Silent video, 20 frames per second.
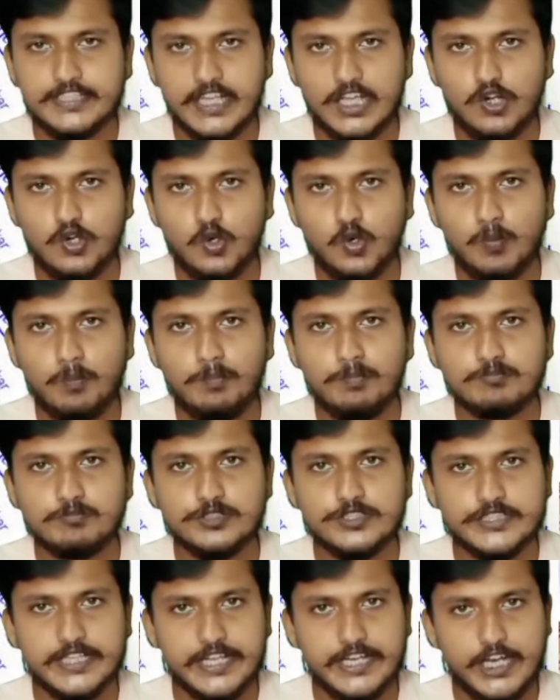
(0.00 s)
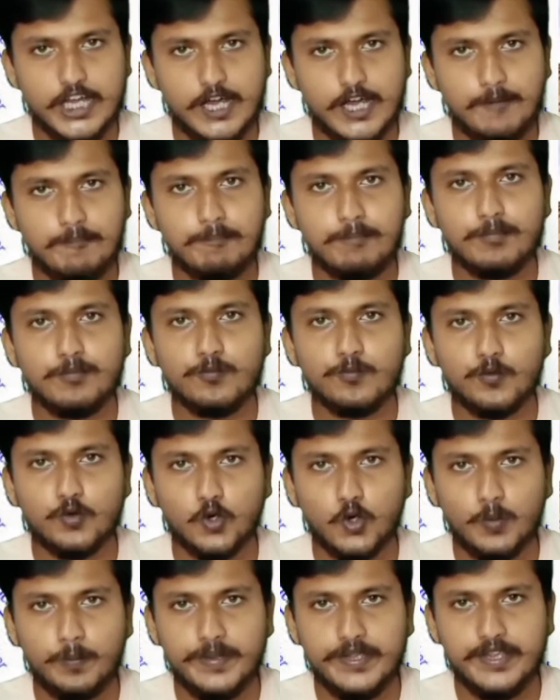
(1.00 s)
ঝেলুম চেনাব
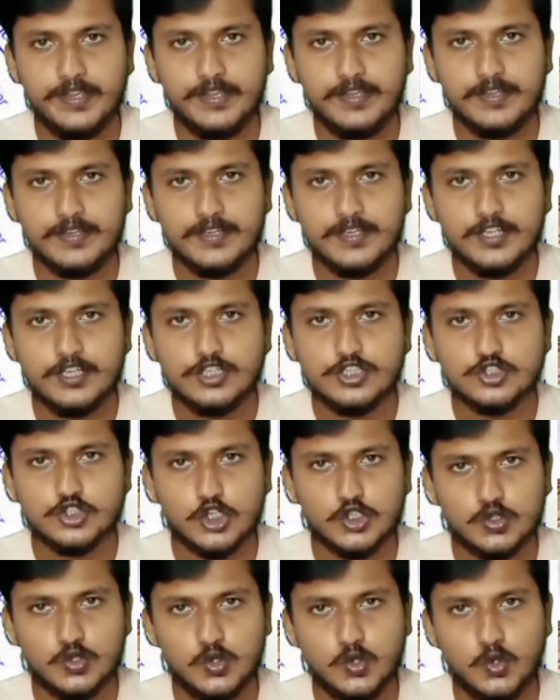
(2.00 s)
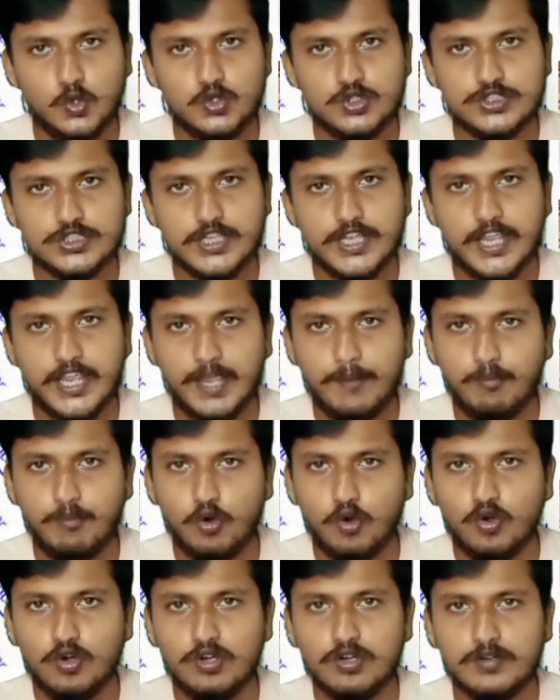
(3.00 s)
রবি সতলুজ এবং